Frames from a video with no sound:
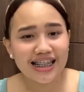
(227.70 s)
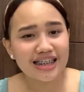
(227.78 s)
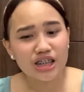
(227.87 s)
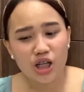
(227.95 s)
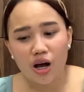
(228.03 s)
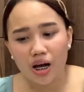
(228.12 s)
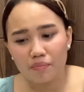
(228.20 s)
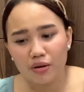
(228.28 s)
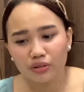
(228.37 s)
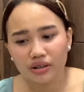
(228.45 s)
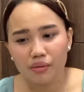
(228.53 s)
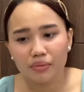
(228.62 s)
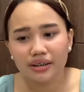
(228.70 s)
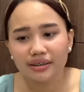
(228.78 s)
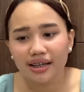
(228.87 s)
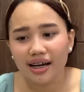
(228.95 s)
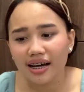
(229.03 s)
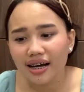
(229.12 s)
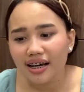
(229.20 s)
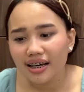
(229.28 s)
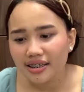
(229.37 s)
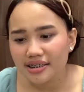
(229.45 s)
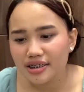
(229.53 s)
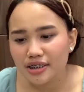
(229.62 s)
let's talk about naman,
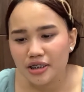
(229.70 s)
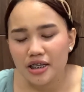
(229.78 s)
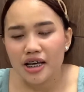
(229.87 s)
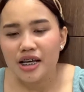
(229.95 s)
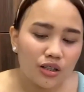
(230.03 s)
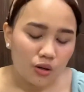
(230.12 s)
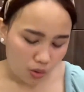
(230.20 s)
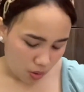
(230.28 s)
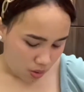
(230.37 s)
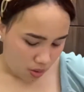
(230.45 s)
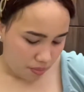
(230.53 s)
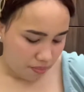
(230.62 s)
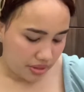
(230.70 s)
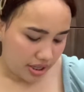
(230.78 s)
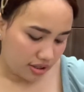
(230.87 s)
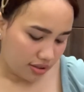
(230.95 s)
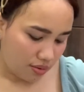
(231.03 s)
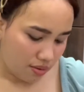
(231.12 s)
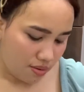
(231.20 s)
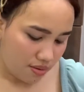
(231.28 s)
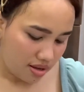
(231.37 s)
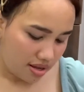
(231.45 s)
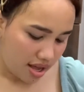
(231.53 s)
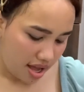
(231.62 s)
guys, loob
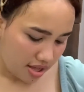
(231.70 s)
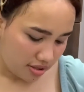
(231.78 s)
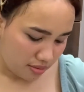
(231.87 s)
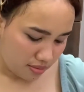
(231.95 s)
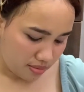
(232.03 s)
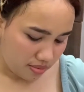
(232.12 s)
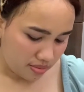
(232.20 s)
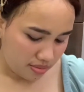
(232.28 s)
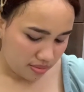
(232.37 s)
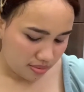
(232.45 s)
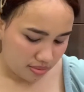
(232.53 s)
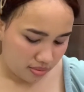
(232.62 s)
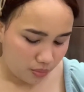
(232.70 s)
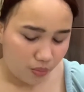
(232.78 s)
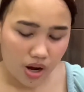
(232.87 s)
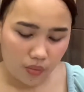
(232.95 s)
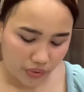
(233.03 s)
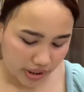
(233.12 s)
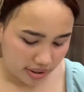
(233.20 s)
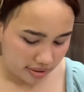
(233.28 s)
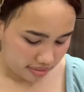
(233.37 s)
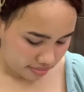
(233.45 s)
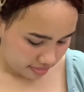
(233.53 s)
nitong, ano, Huawei.